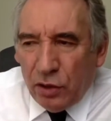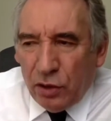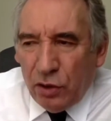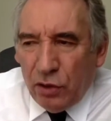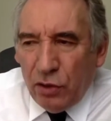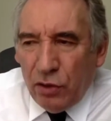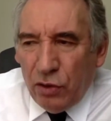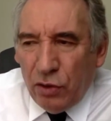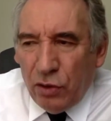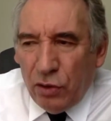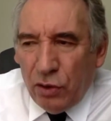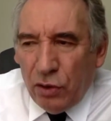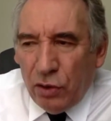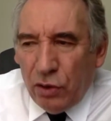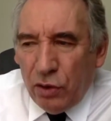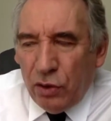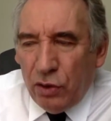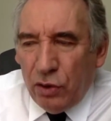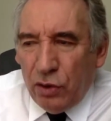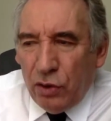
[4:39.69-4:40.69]
que,
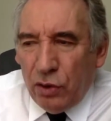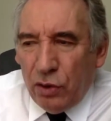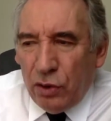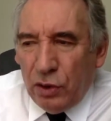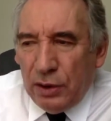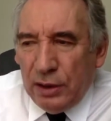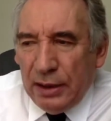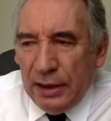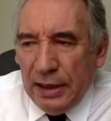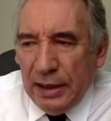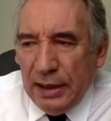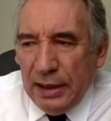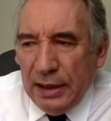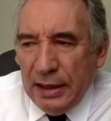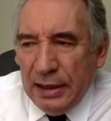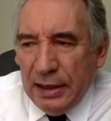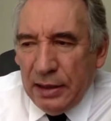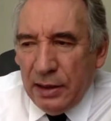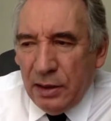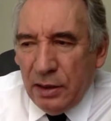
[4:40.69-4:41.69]
euh,
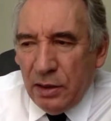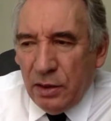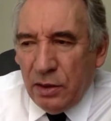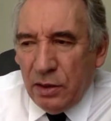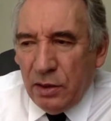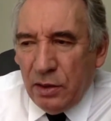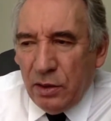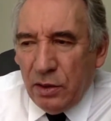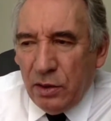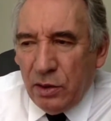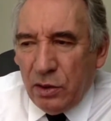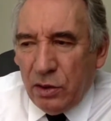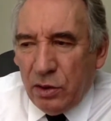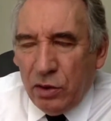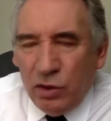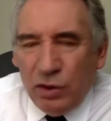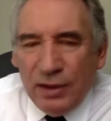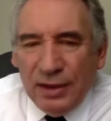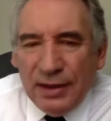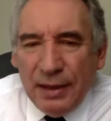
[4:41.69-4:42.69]
des, euh,
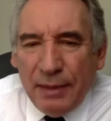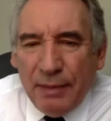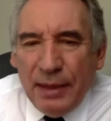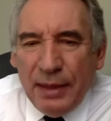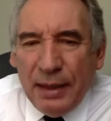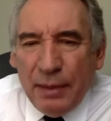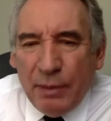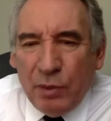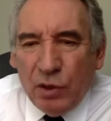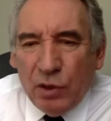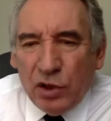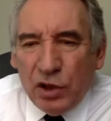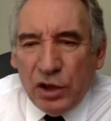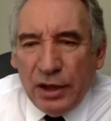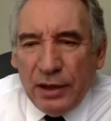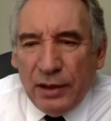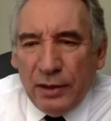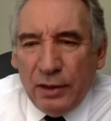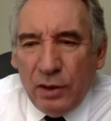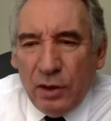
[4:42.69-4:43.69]
que des appels à
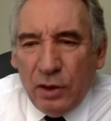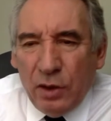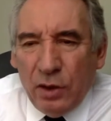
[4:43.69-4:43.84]
projets,